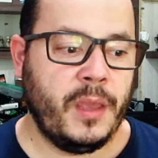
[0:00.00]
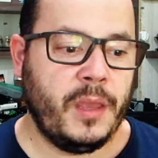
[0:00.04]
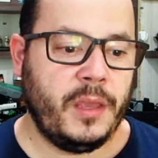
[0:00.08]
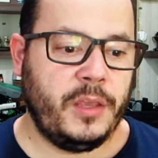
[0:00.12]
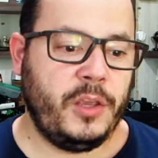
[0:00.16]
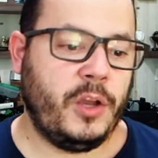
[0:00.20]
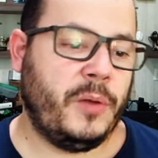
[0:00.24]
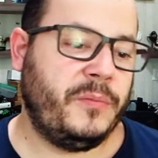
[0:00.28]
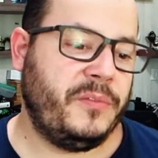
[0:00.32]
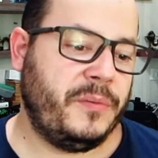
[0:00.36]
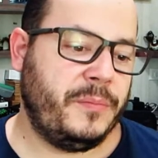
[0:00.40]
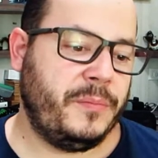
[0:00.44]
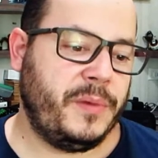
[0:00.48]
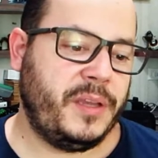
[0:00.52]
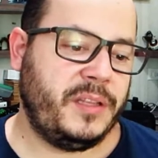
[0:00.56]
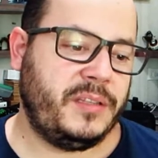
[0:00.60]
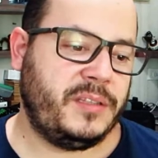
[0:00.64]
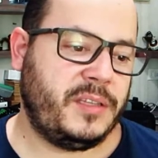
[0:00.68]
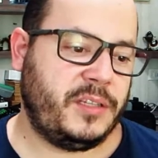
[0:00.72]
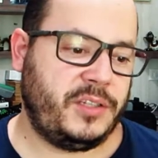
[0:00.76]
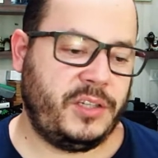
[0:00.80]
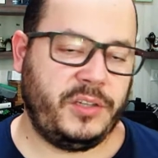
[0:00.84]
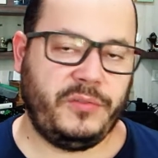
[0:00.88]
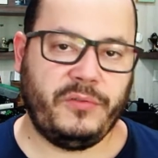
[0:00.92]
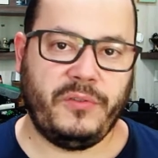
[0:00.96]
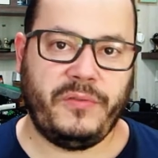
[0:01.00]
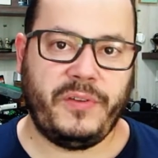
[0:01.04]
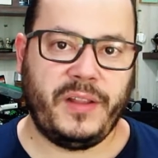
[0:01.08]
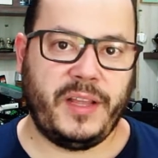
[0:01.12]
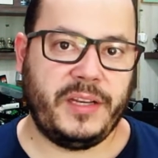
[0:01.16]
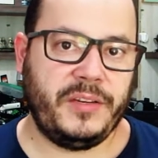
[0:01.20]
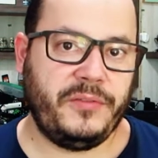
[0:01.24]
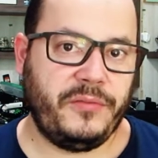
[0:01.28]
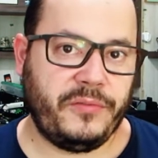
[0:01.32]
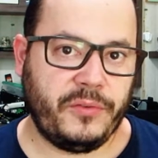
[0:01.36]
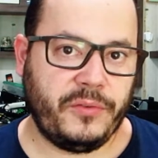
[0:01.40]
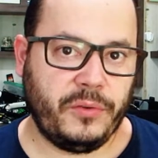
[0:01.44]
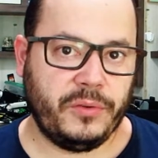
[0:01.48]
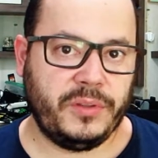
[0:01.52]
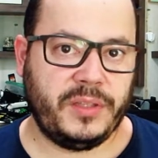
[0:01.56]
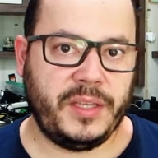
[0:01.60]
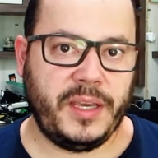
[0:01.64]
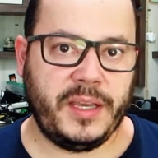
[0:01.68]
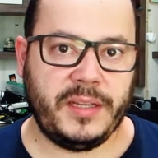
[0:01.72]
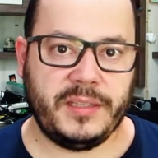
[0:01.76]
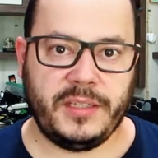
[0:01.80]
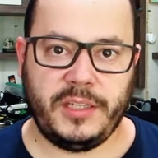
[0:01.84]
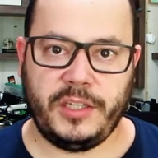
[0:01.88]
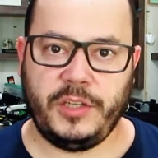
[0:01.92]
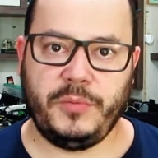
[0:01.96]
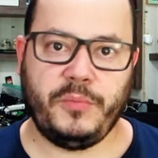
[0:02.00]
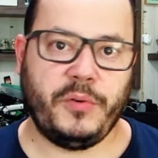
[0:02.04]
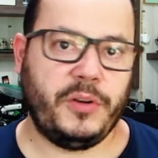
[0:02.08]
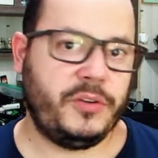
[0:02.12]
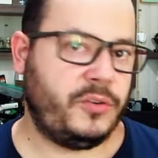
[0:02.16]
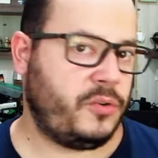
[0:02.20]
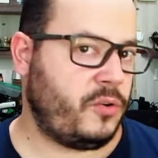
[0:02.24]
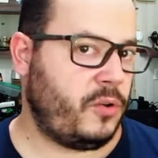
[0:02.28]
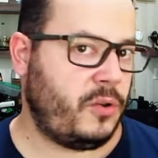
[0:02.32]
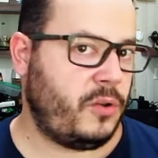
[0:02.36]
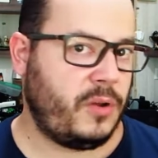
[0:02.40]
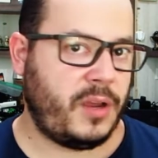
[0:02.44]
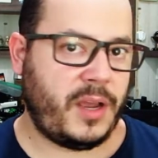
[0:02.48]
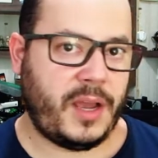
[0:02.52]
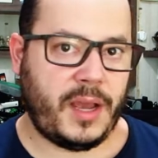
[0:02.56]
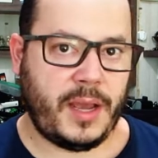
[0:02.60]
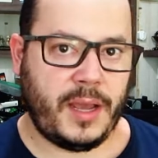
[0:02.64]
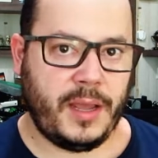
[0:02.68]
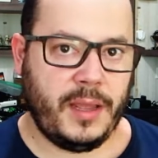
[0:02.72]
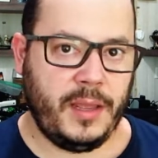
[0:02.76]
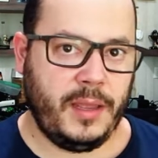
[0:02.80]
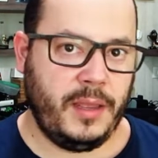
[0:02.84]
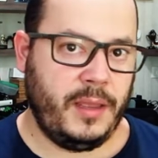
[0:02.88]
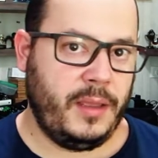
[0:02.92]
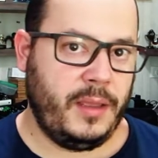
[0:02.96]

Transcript: E obviamente, se a gente for falar de fronteiras, a gente pode colocar